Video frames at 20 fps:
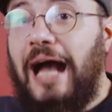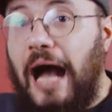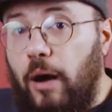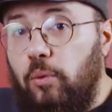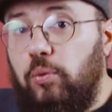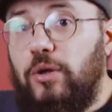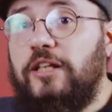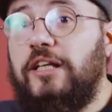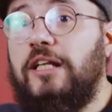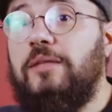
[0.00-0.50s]

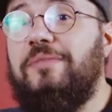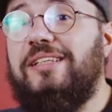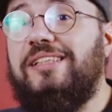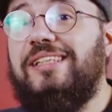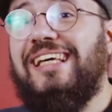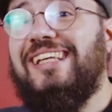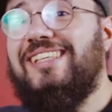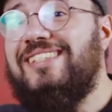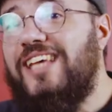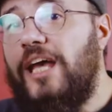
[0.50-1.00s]
اول
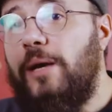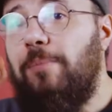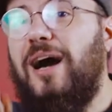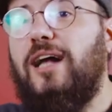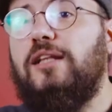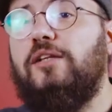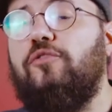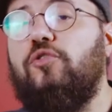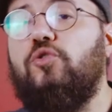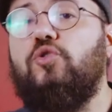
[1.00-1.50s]
كلمتين زي
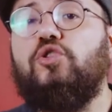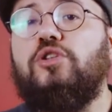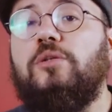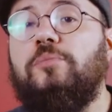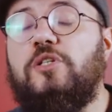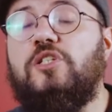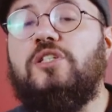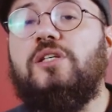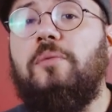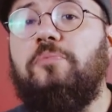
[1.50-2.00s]
بعض في النطق
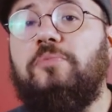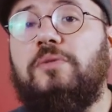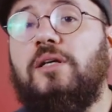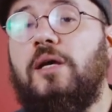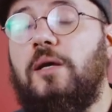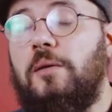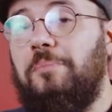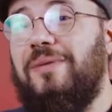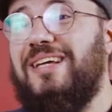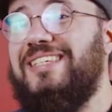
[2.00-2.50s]
بالظبط
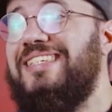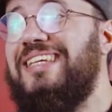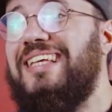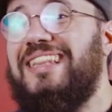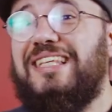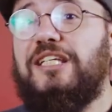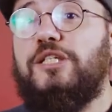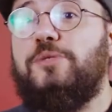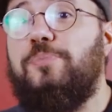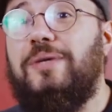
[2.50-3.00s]
بس
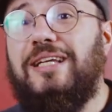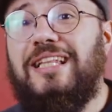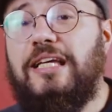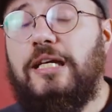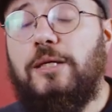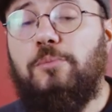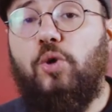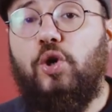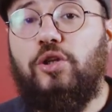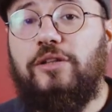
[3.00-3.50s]

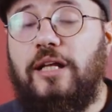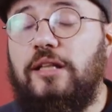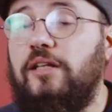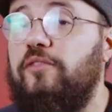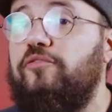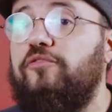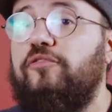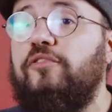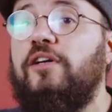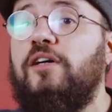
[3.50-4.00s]
السبيلنج
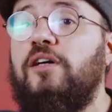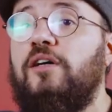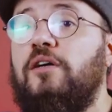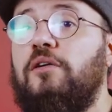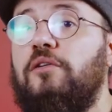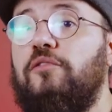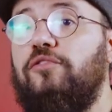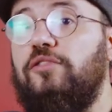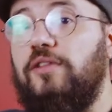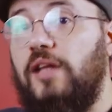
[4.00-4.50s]
مختلف
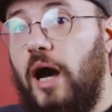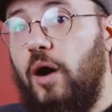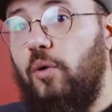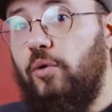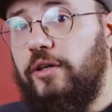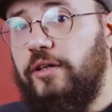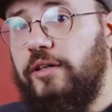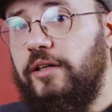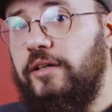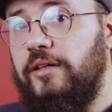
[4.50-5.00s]

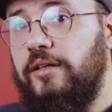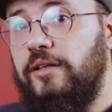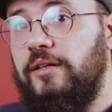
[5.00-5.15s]
flour